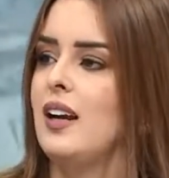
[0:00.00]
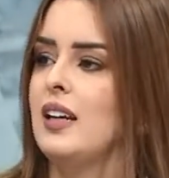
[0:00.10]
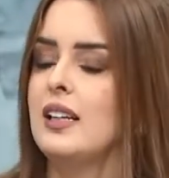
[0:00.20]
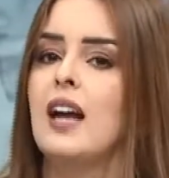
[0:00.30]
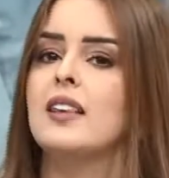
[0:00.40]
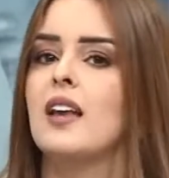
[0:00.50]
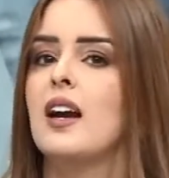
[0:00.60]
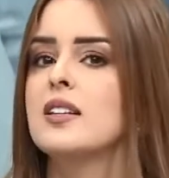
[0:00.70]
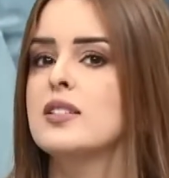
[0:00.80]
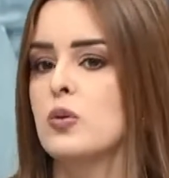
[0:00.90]
يعني حتى اي
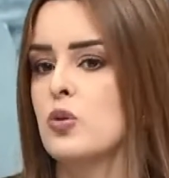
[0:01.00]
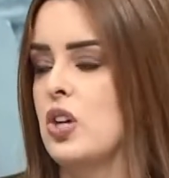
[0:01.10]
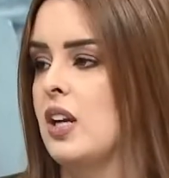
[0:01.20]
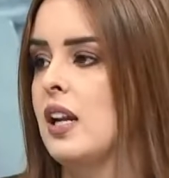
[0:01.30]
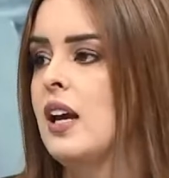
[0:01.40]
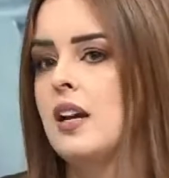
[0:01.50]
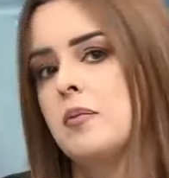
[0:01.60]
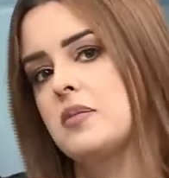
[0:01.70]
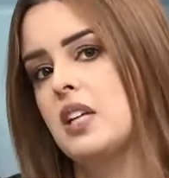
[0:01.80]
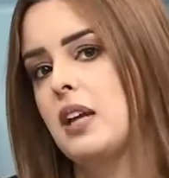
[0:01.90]
زوجين
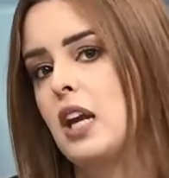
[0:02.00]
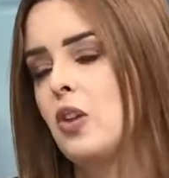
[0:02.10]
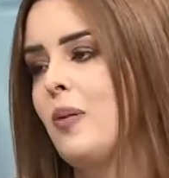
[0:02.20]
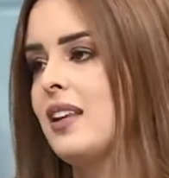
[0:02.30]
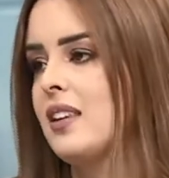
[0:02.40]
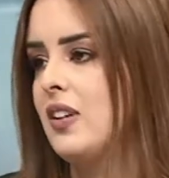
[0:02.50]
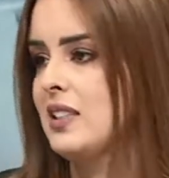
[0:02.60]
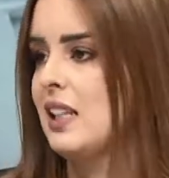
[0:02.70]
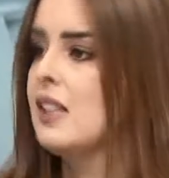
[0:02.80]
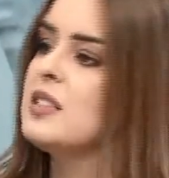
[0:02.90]
زي كانهم حتى فحص
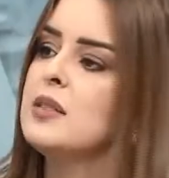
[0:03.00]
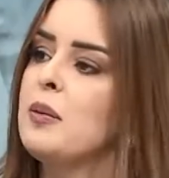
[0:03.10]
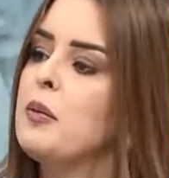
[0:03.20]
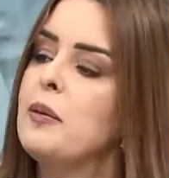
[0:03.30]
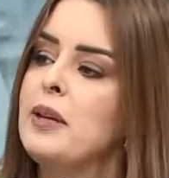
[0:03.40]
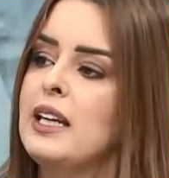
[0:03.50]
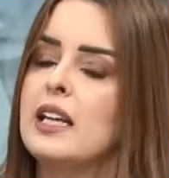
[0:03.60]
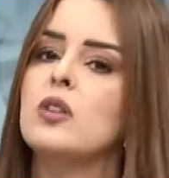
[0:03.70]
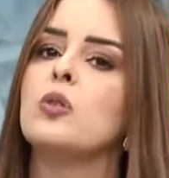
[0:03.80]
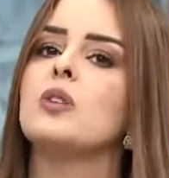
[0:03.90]
الليثيميا ممكن نحكي
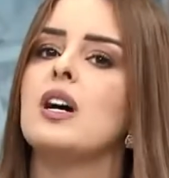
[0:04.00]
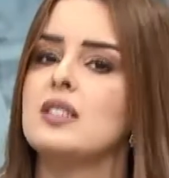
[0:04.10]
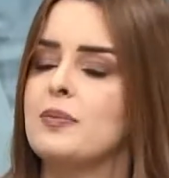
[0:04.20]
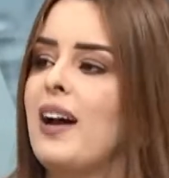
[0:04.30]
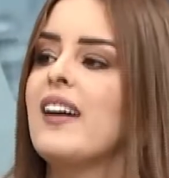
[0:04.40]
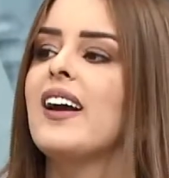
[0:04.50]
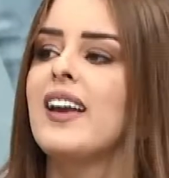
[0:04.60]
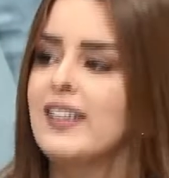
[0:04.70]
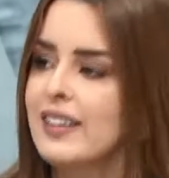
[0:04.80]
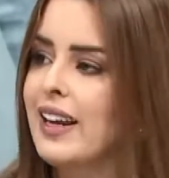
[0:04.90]
انه هو اصبح
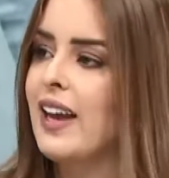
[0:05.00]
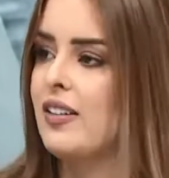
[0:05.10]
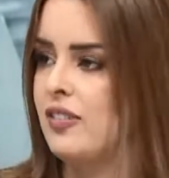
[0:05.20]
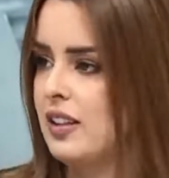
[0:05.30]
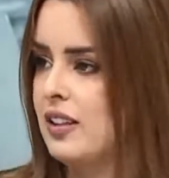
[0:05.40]
غير كافي،